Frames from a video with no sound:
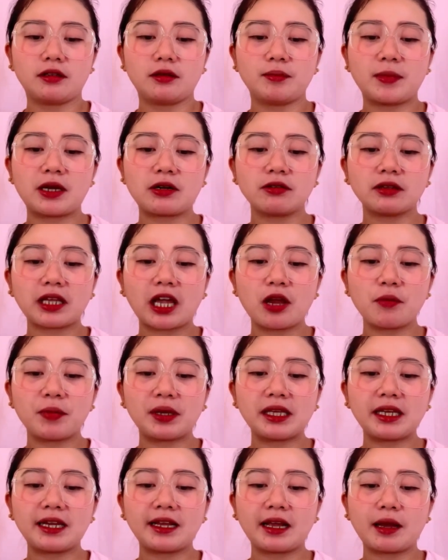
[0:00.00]
Meron tayong
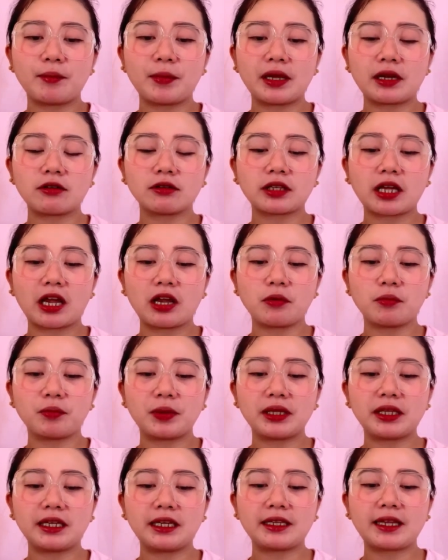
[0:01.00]
binili, meron tayong
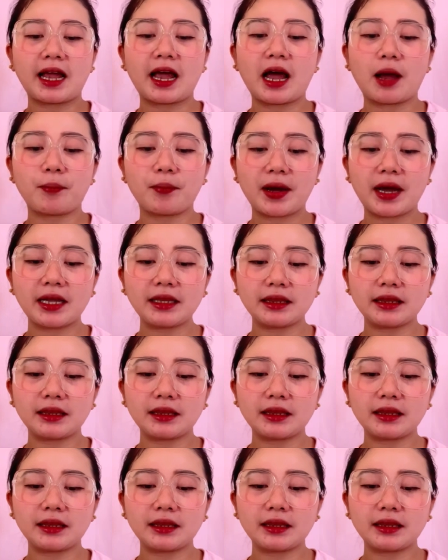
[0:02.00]
binili na apat.